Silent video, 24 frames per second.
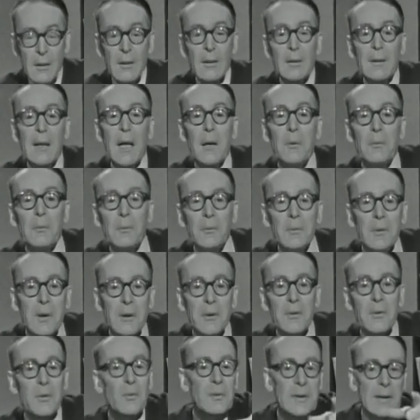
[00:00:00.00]
là où
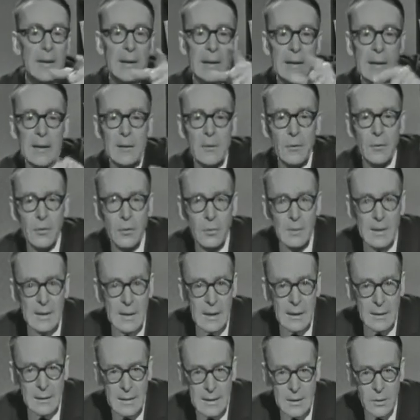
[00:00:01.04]
Danton s'était introduit dès
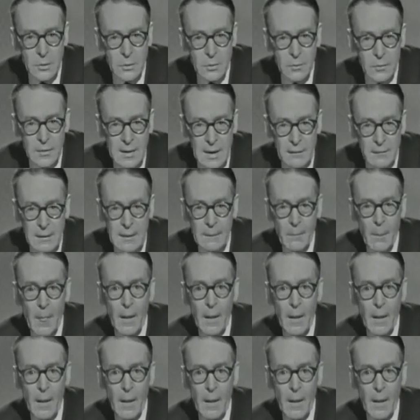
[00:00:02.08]
le 10 août, vous savez.